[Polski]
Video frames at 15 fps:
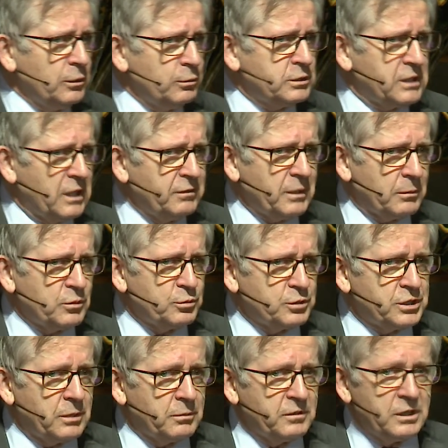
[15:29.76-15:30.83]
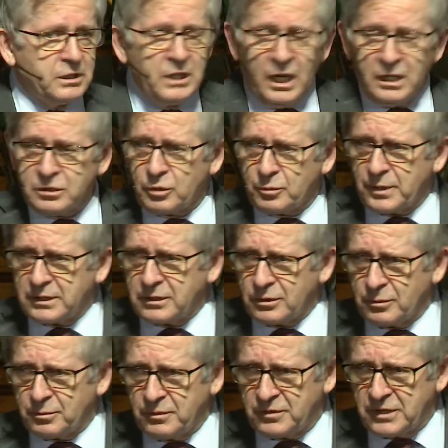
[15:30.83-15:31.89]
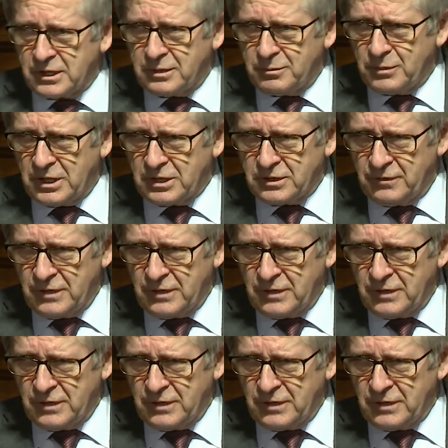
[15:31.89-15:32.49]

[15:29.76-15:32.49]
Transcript: Uzdrawiam ludzi. Ja mówię, jak to pan robi w takim razie?